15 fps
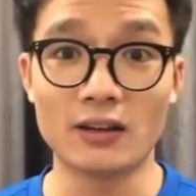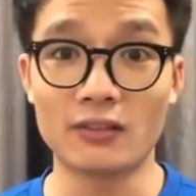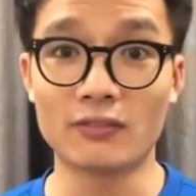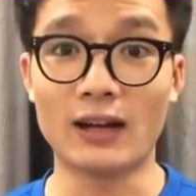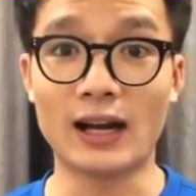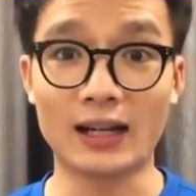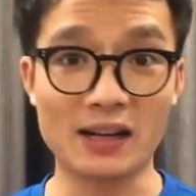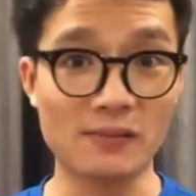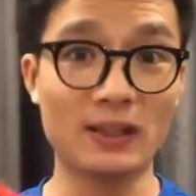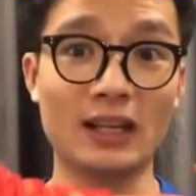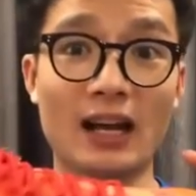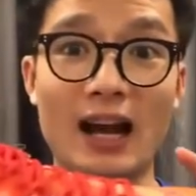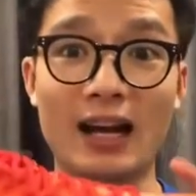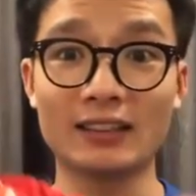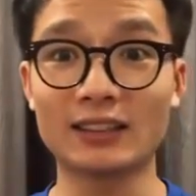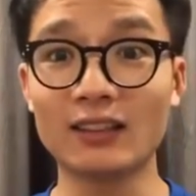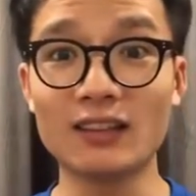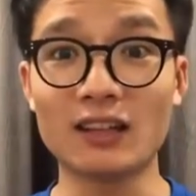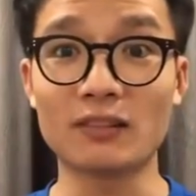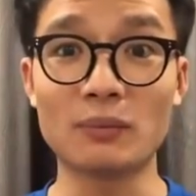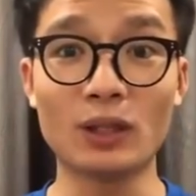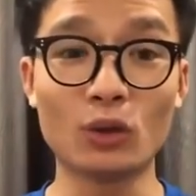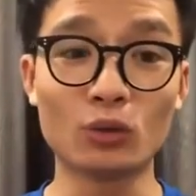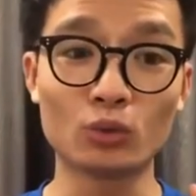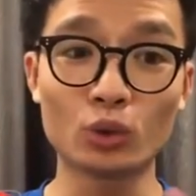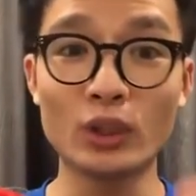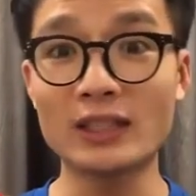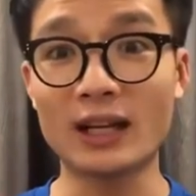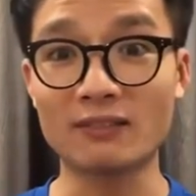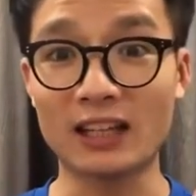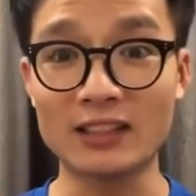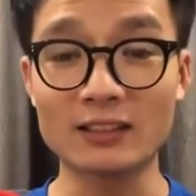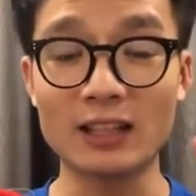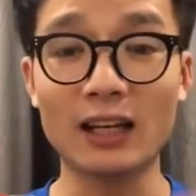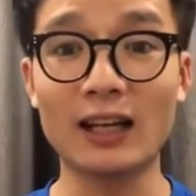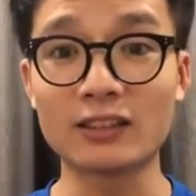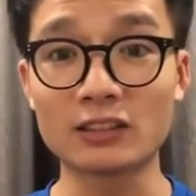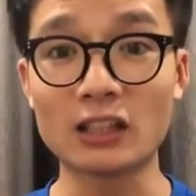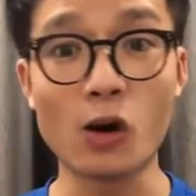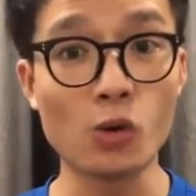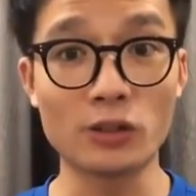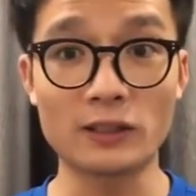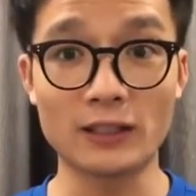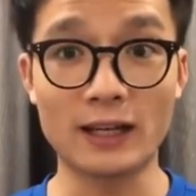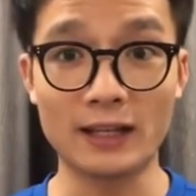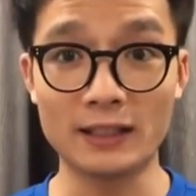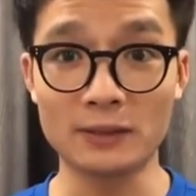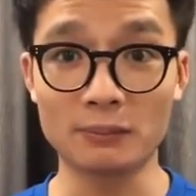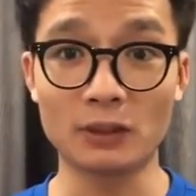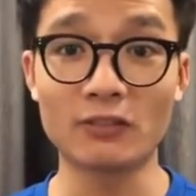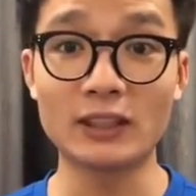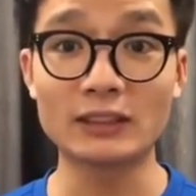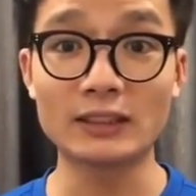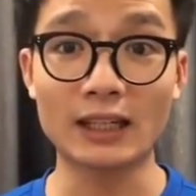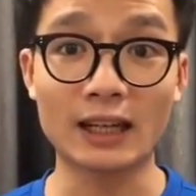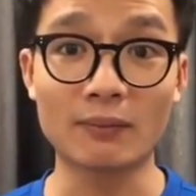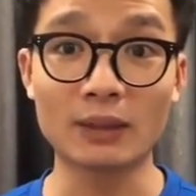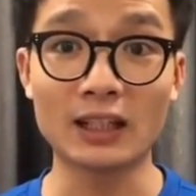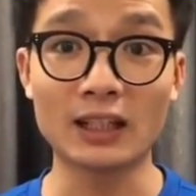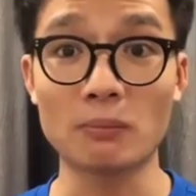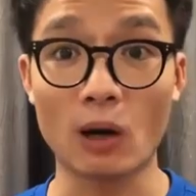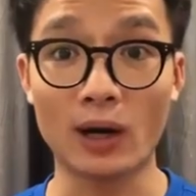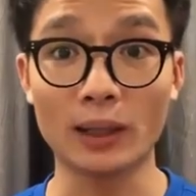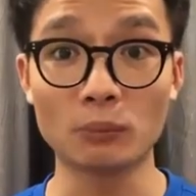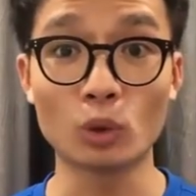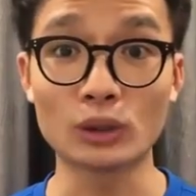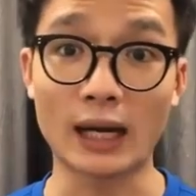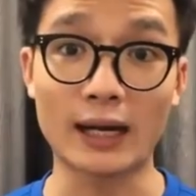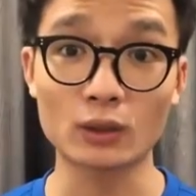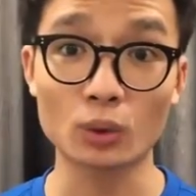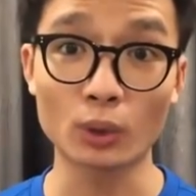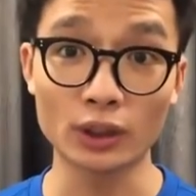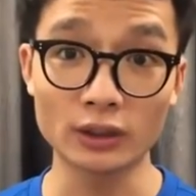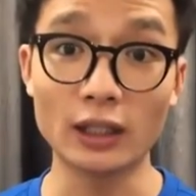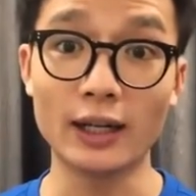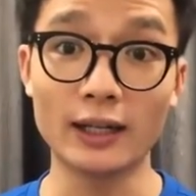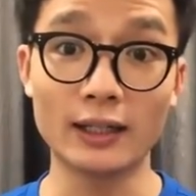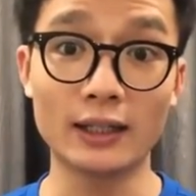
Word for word: và cam kết là hàng chất lượng ở bên Hùng tuy giảm giá rất là sâu như thế này nhưng mà vẫn sẽ cam bảo hành một tháng cho mọi người.